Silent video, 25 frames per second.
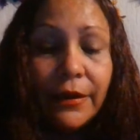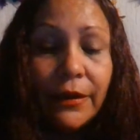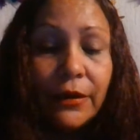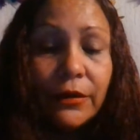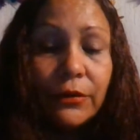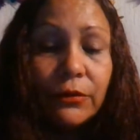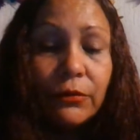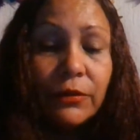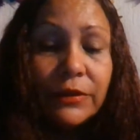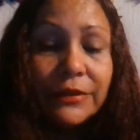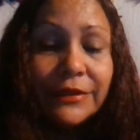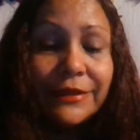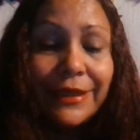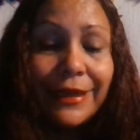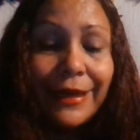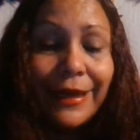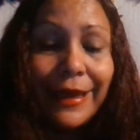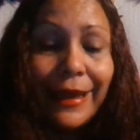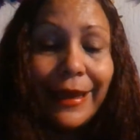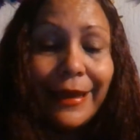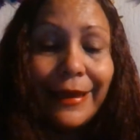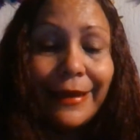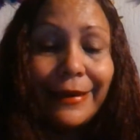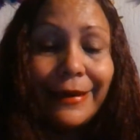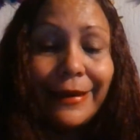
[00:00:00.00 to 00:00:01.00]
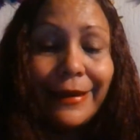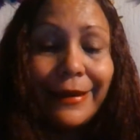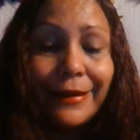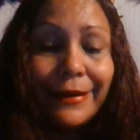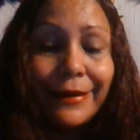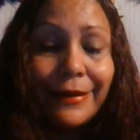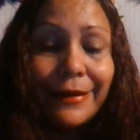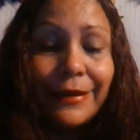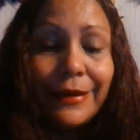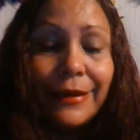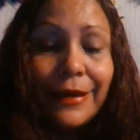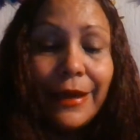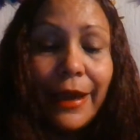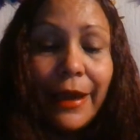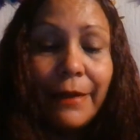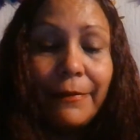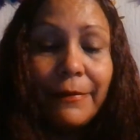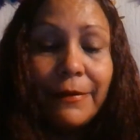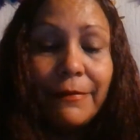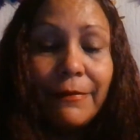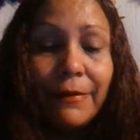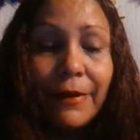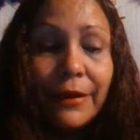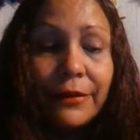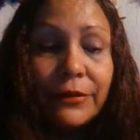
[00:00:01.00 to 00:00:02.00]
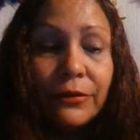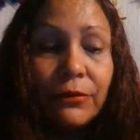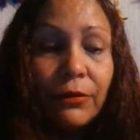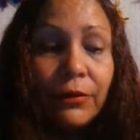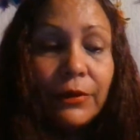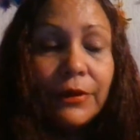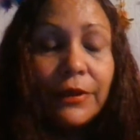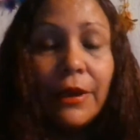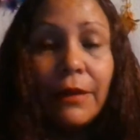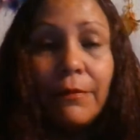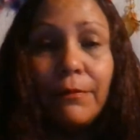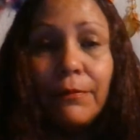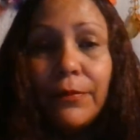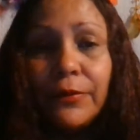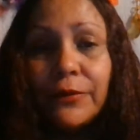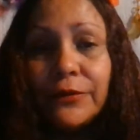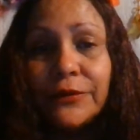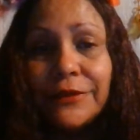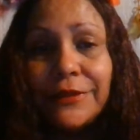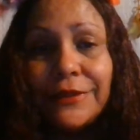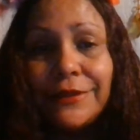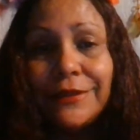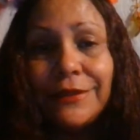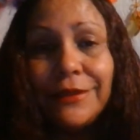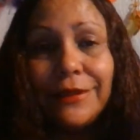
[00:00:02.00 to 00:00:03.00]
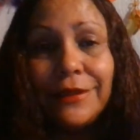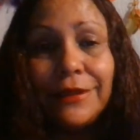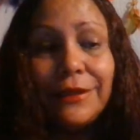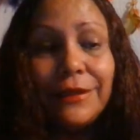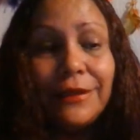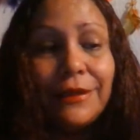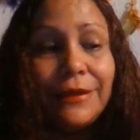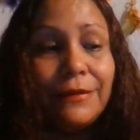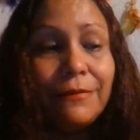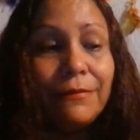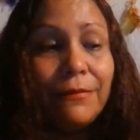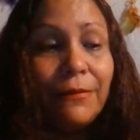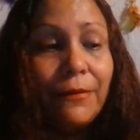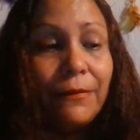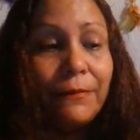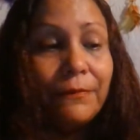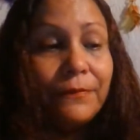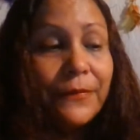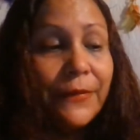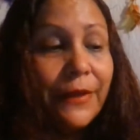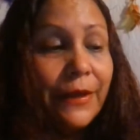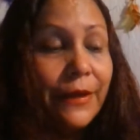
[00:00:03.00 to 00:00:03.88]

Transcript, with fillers: nuestra energía vibratoria en positivo